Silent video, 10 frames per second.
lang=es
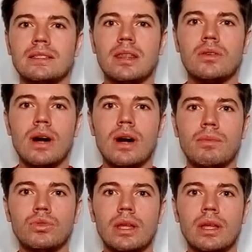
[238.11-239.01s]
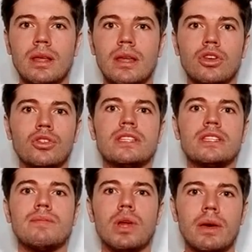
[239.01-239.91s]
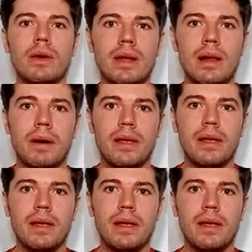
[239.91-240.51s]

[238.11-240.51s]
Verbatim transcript: ¿Quieres hacer un apunte de dónde se puede ver el